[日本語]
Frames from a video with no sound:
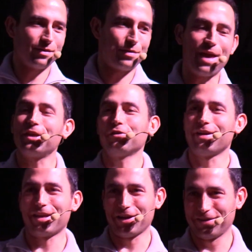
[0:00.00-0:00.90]
thank you, r i
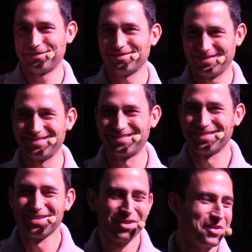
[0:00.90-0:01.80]
k a
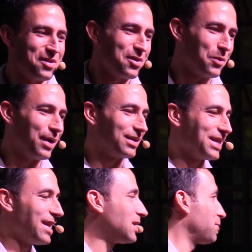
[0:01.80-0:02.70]
We are
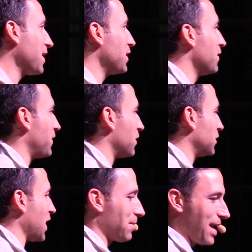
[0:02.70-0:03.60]
excited to bring you
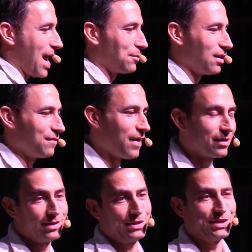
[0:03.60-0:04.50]
Photoshop Camera very
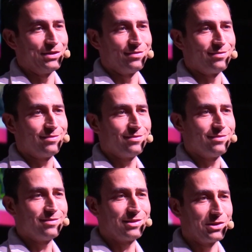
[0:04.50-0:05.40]
soon, so